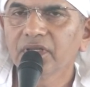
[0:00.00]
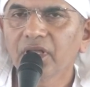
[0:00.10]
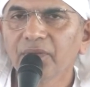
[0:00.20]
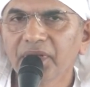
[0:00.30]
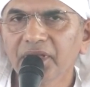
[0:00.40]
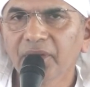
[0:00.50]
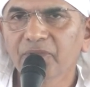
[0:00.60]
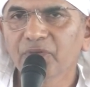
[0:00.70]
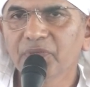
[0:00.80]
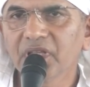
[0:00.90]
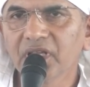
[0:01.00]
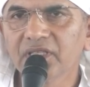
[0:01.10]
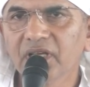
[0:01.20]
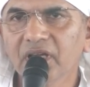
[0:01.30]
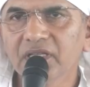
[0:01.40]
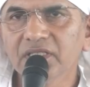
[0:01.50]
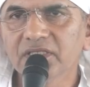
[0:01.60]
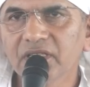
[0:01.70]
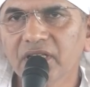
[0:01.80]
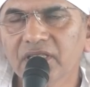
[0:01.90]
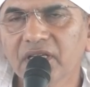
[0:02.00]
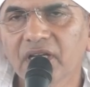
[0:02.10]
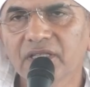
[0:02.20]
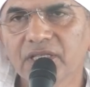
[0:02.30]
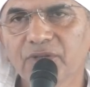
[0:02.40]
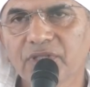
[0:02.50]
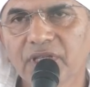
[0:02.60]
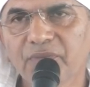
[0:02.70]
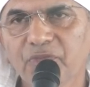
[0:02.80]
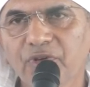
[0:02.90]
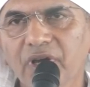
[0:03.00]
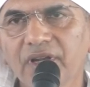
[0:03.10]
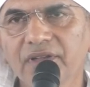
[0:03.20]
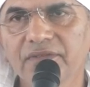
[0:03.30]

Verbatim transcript: कल मैंने आपको बताया था कि सनत का अर्थी होता है मोहर